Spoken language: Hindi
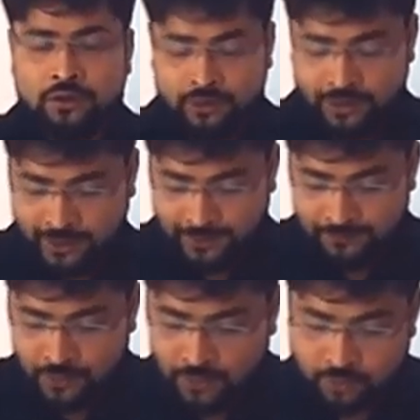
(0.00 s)
ठीक है
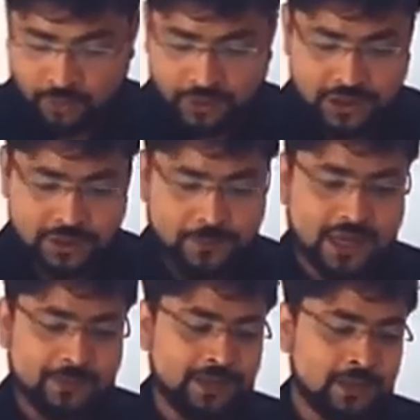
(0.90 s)
तो इस
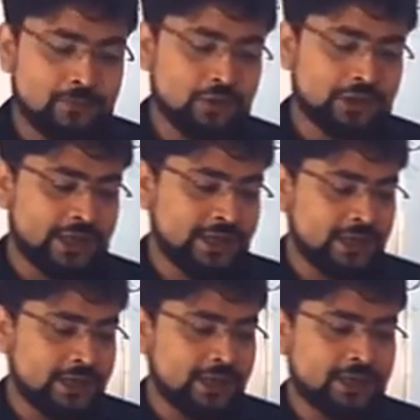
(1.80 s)
पाठ में हम लोग
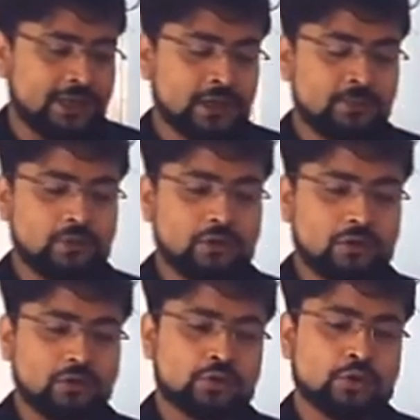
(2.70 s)
देखेंगे कि हम लोग
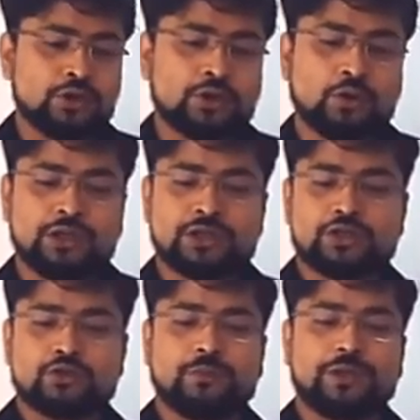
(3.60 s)
को थोड़ी थोड़ी
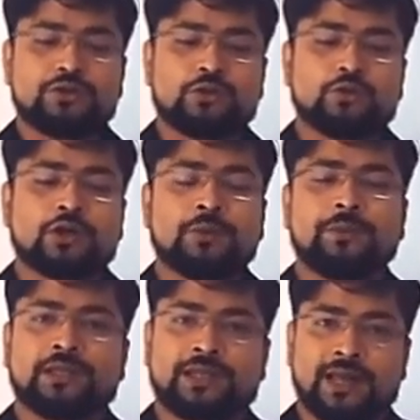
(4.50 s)
चीजों में जो दुख
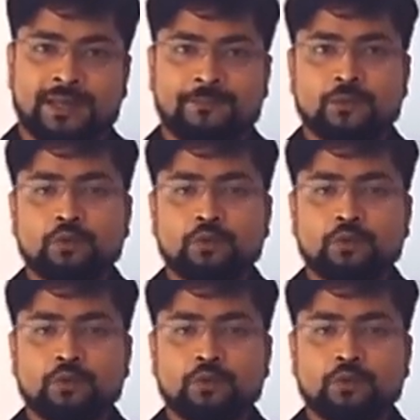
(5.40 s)
मिलता है